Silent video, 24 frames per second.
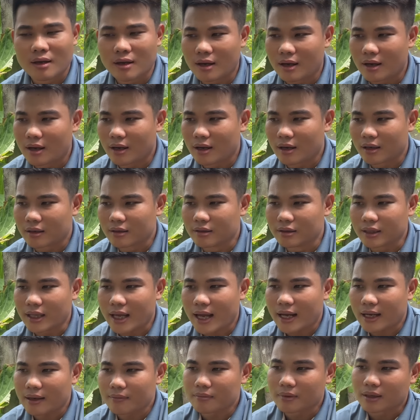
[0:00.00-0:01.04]
à, người
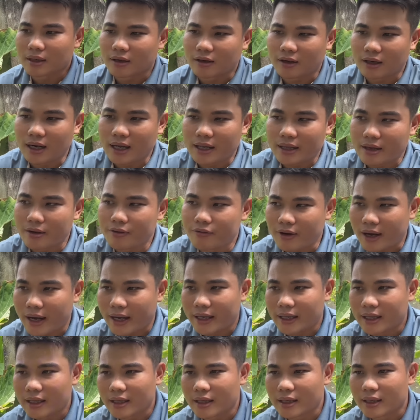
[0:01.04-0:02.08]
thân mà gọi là như
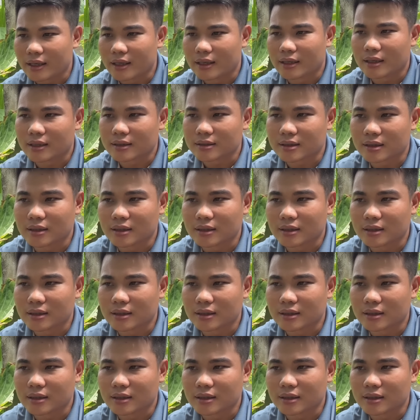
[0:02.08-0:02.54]
vậy thì thật